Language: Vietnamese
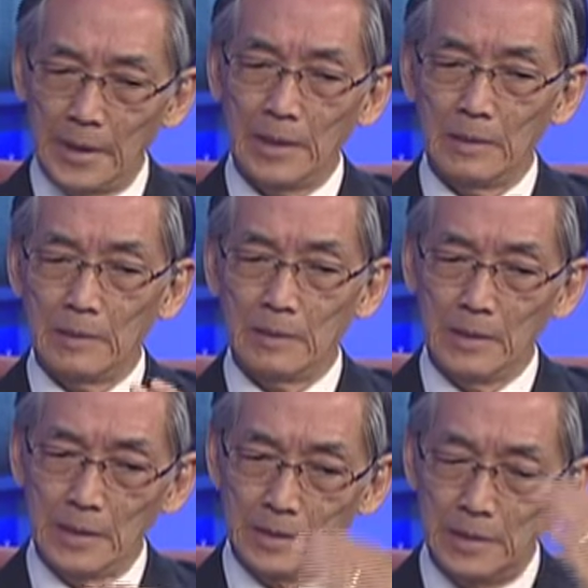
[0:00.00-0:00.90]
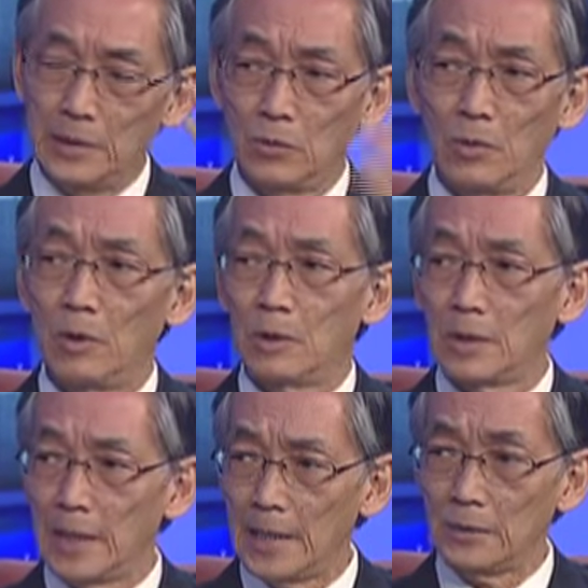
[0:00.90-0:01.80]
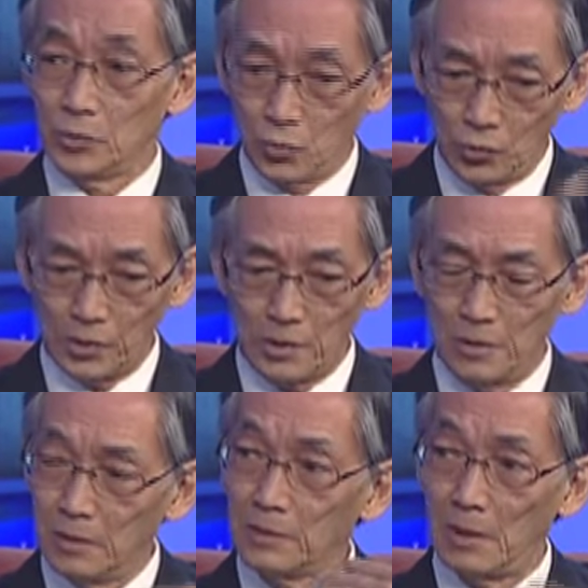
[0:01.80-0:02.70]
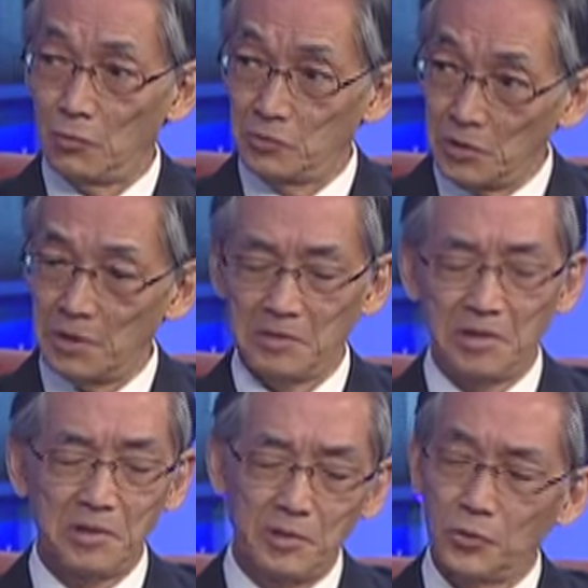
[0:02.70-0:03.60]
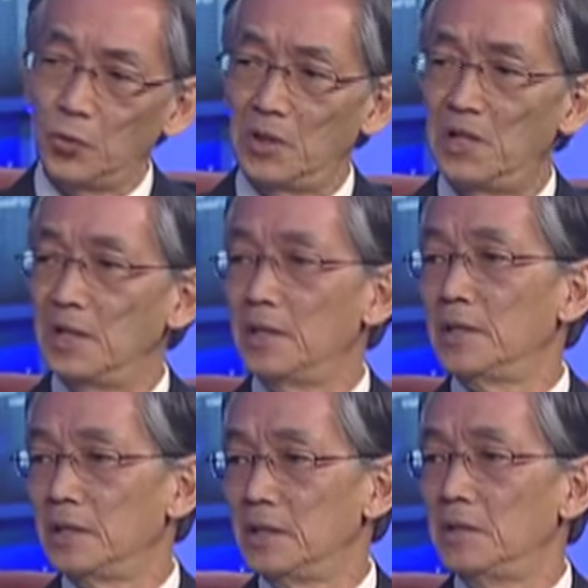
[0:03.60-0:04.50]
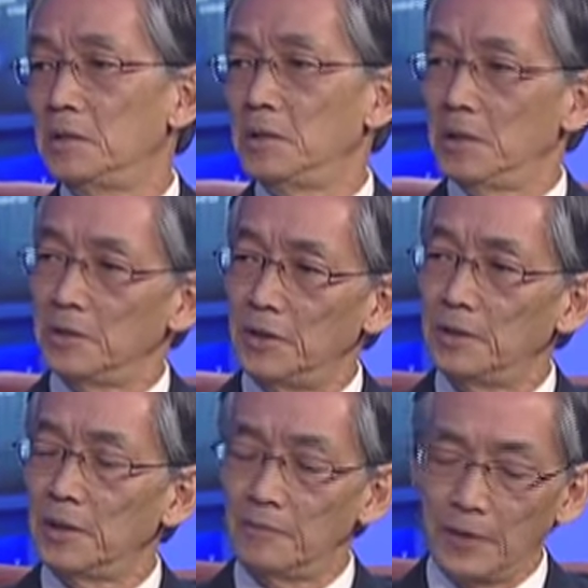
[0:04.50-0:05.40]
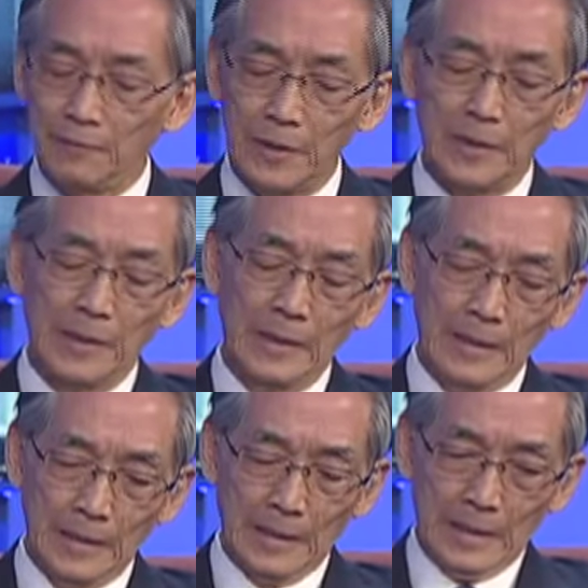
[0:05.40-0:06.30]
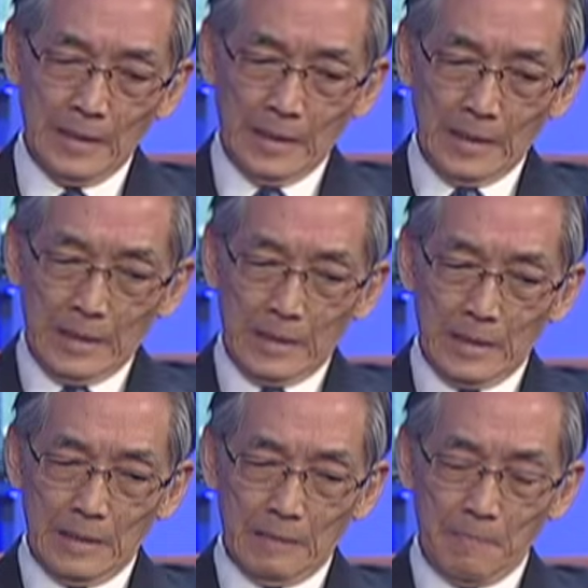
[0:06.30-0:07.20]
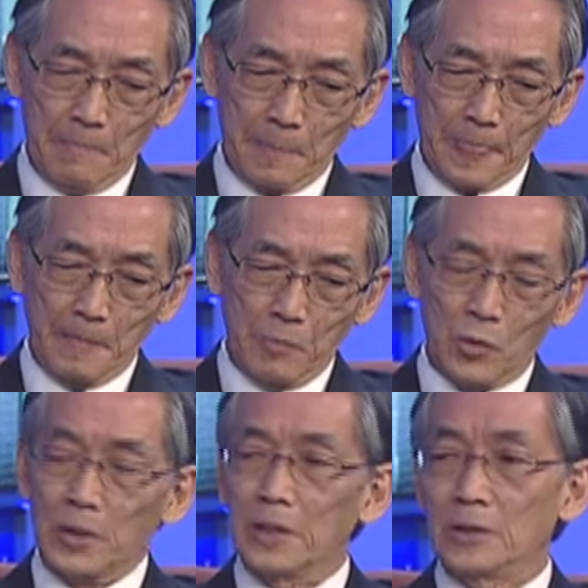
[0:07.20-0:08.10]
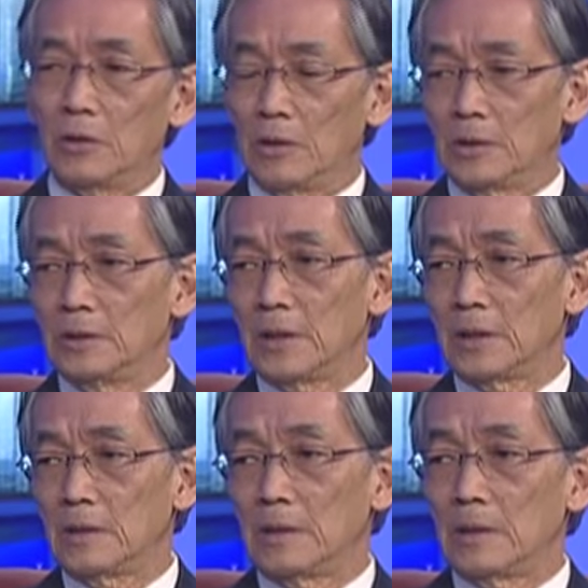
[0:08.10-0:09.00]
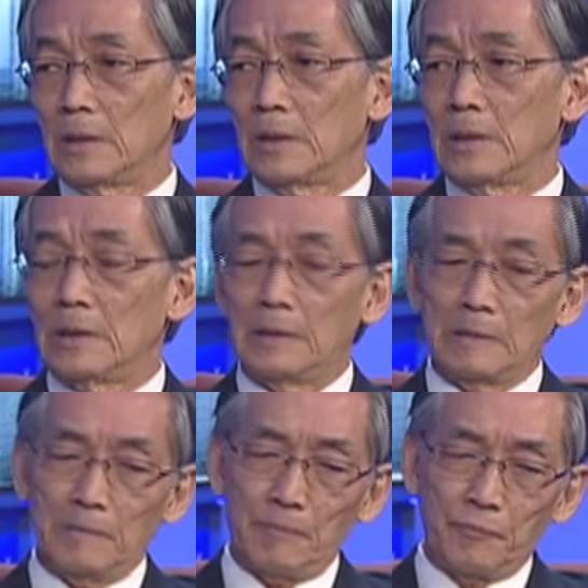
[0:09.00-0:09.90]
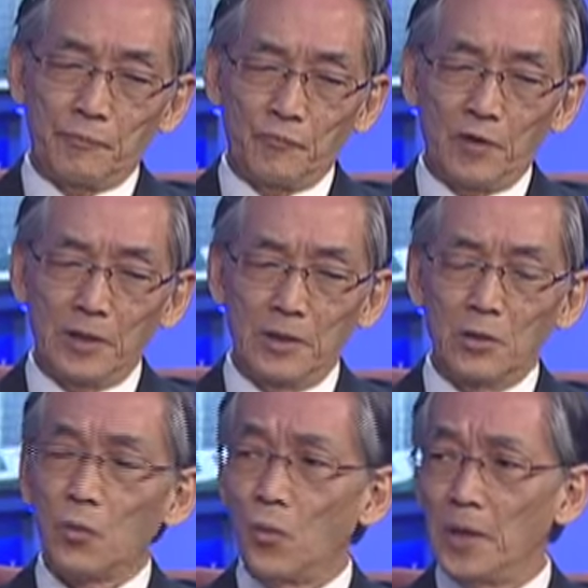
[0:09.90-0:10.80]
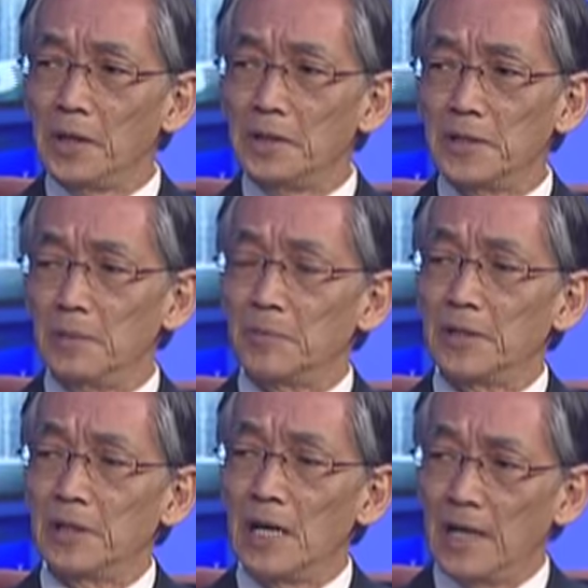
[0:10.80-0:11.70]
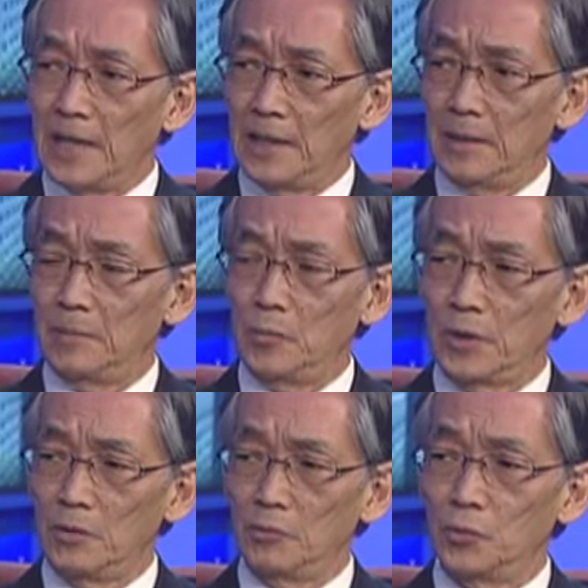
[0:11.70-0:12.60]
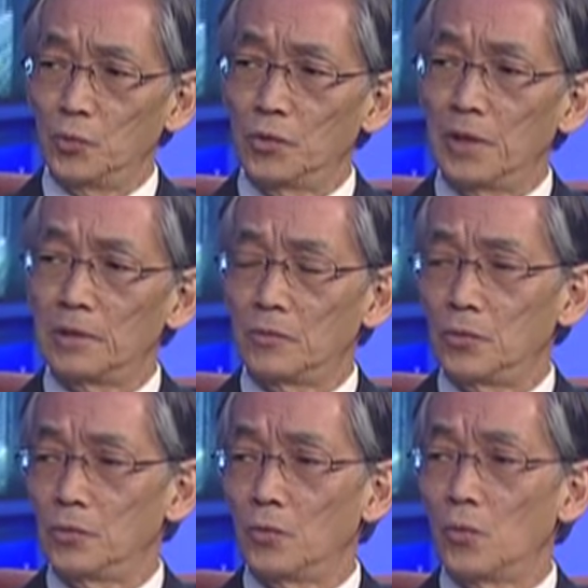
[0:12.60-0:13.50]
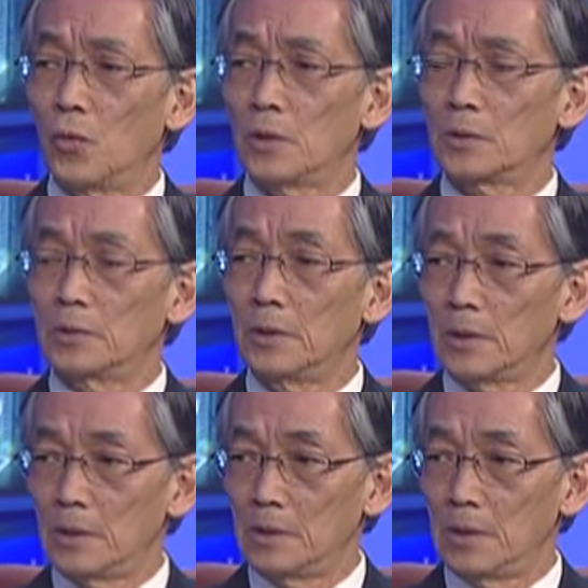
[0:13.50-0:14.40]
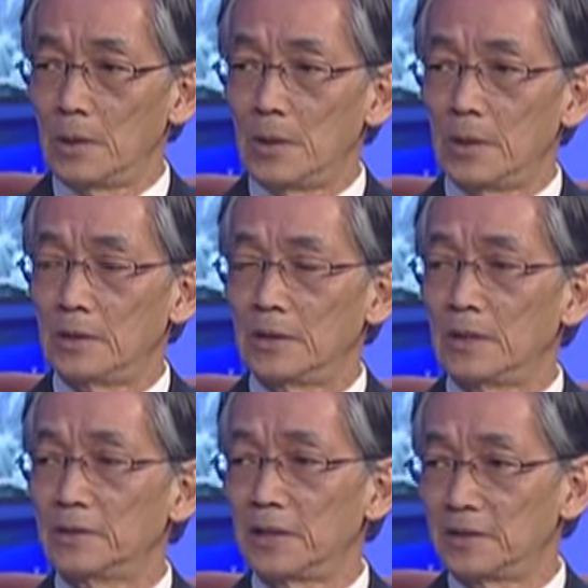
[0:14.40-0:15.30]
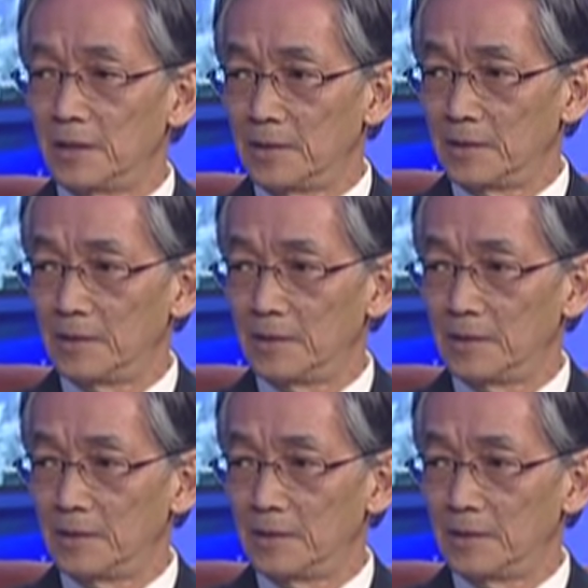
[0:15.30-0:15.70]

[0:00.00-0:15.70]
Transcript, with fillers: ra đó đó là cái nhìn của họ nó khác dù rằng là nước tàu rất là thích những chuyện lễ nghi chính thức vân vân à, một cái lý do thứ nhất đó, đó phải đến cuối cái nhiệm kỳ 2 một cái ông chủ tịch của Trung Quốc trước đó là Giang Trạch Dân